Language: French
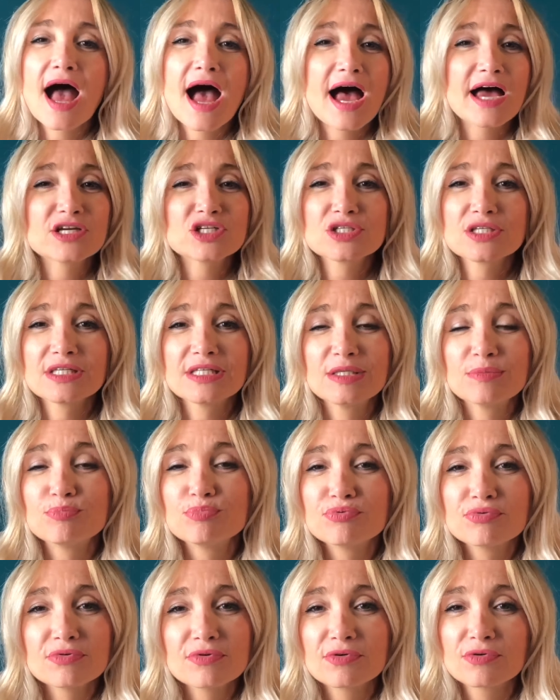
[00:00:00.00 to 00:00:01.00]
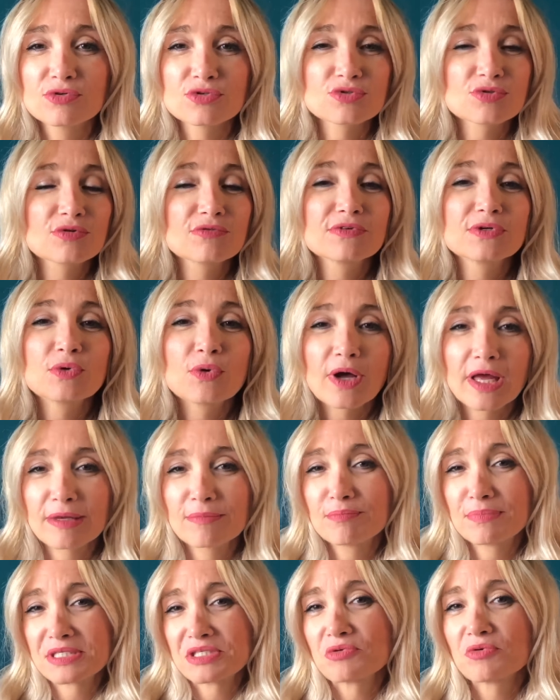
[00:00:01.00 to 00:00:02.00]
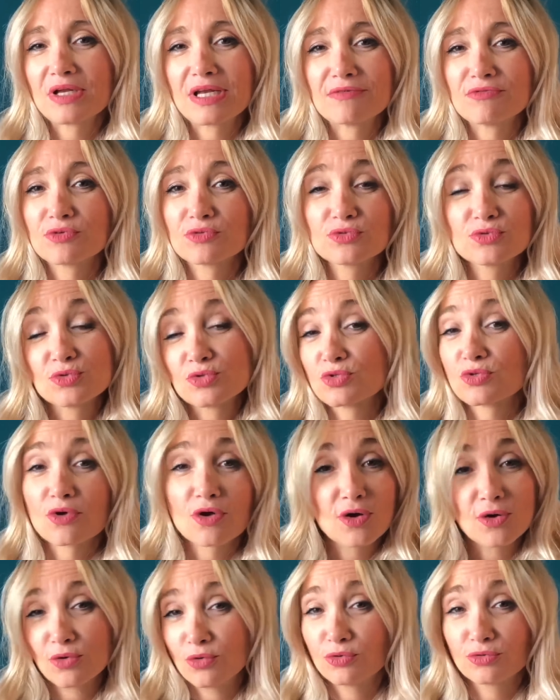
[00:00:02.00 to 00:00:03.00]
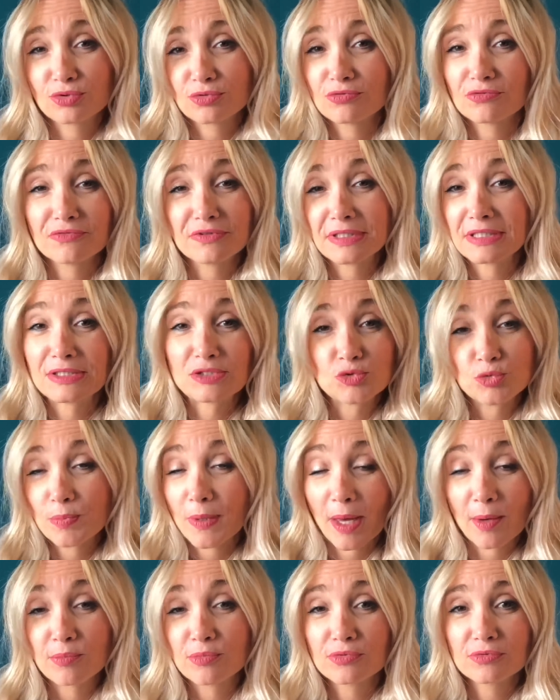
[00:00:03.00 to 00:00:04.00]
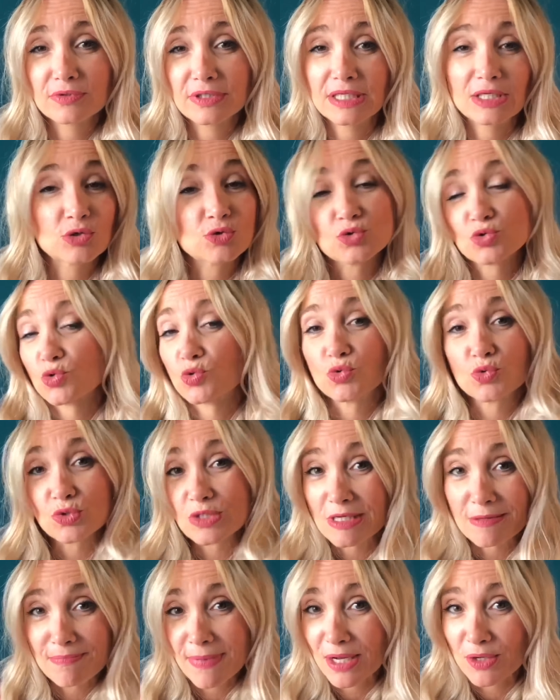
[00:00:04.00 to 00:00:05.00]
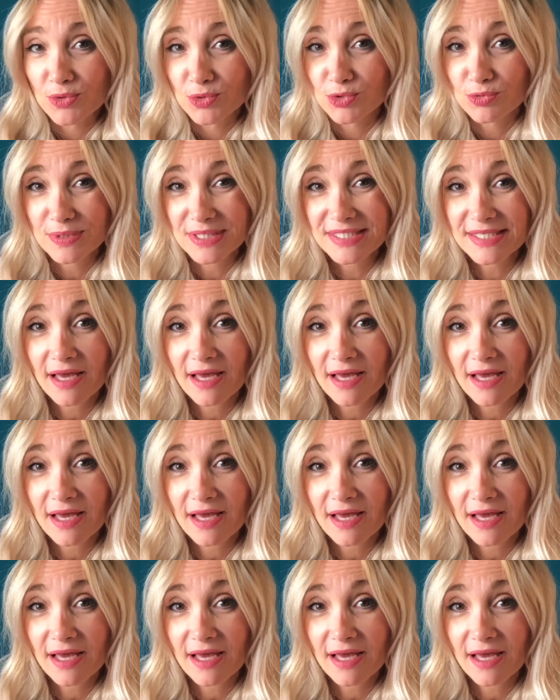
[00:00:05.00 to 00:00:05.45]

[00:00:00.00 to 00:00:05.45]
à acheter des pulls que je trouvais horribles parce que la vendeuse le trouvait super beau et que je n'osais pas le lui